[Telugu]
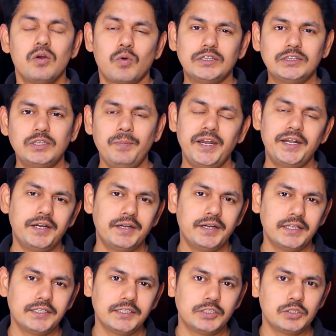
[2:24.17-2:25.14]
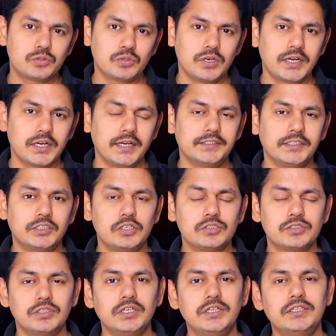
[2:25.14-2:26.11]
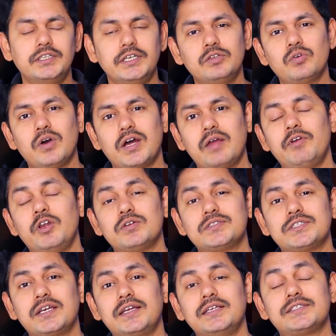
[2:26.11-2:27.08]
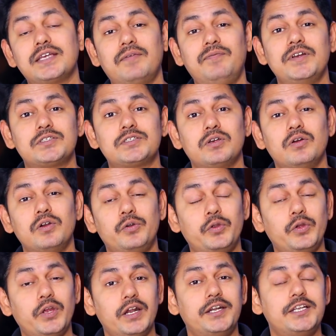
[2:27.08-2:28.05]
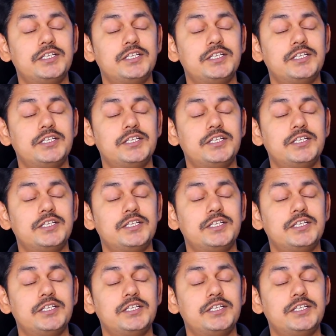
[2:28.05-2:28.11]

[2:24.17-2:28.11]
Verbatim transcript: కొత్త పేటెంట్ని అయితే తీసుకున్నట్టుగా అయితే తెలుస్తుంది దీని ద్వారా వీళ్ళు వచ్చరికి సర్ఫేస్లో డ్యూయల్